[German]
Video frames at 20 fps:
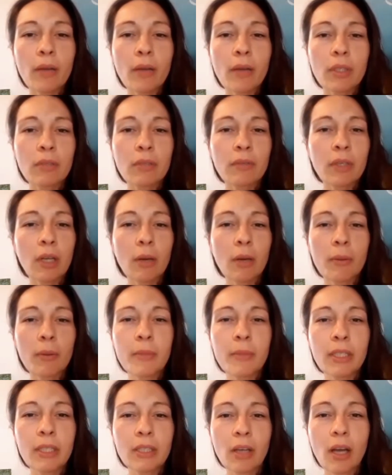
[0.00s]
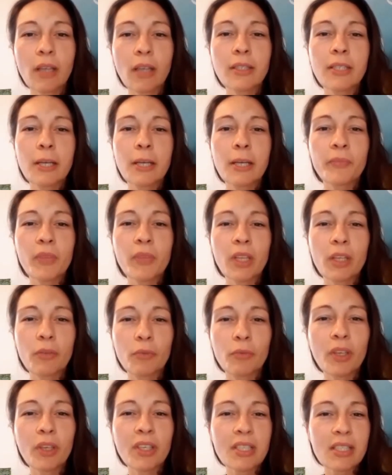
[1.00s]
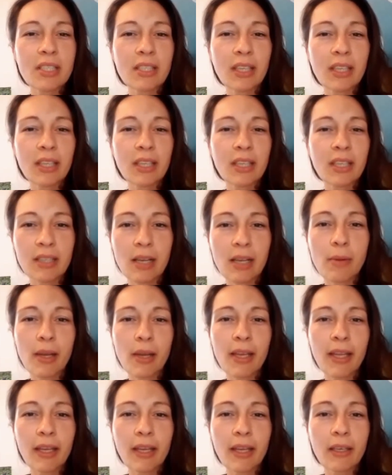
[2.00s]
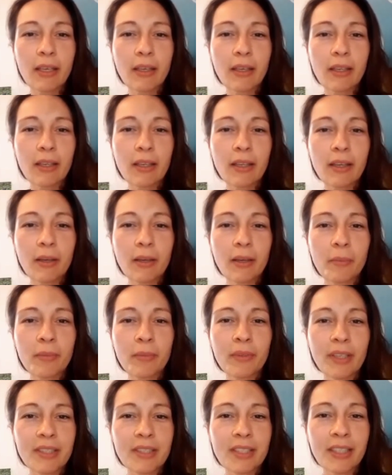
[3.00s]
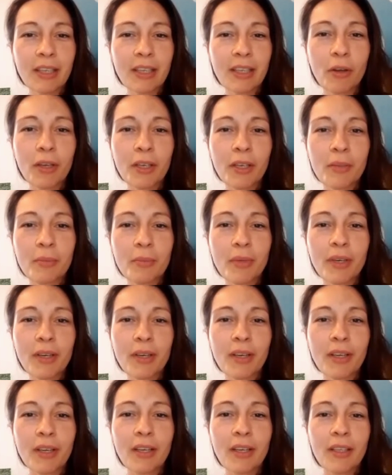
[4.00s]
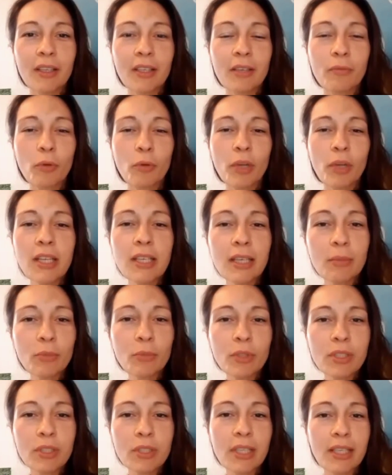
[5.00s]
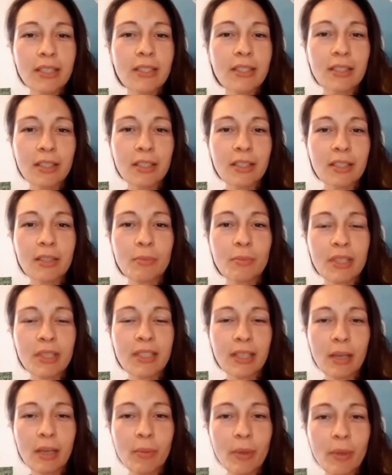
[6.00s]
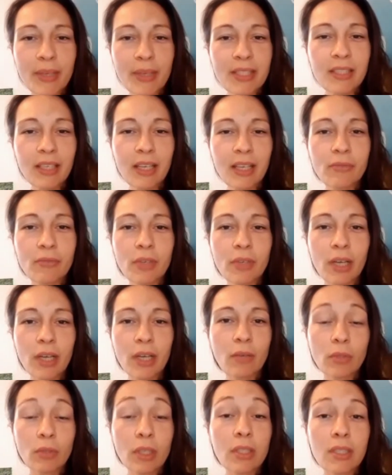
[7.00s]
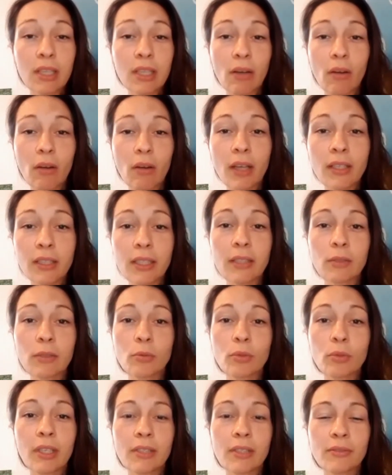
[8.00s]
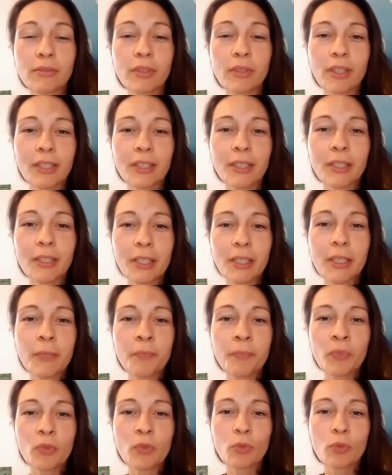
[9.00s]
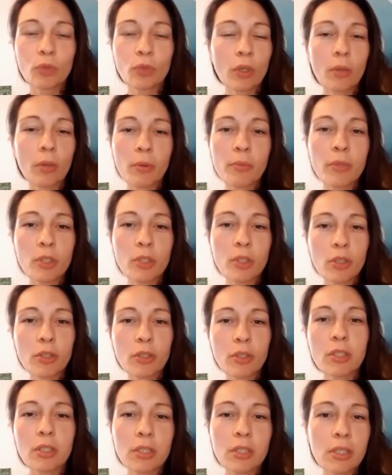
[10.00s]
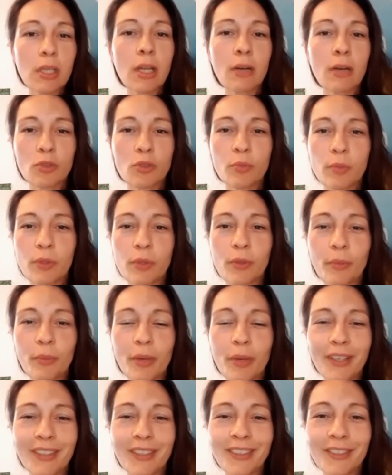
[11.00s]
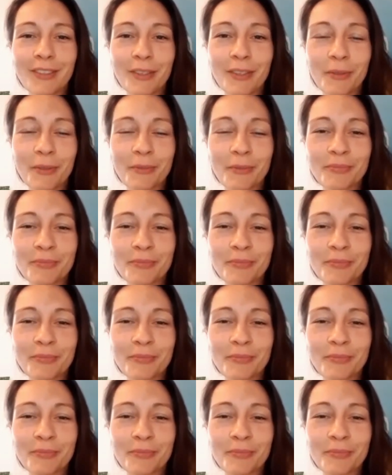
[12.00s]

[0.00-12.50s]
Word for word: Und irgendwann habe ich mir gedacht, ich würde das gern selber lernen, ähm, dass ich auch nicht immer irgendwo hingehen muss. Erstens, dass ich mir selber besser helfen kann und dass ich auch anderen gut helfen kann. Und dann habe ich mir entschlossen, dass ich die Ausbildung mache. Genau.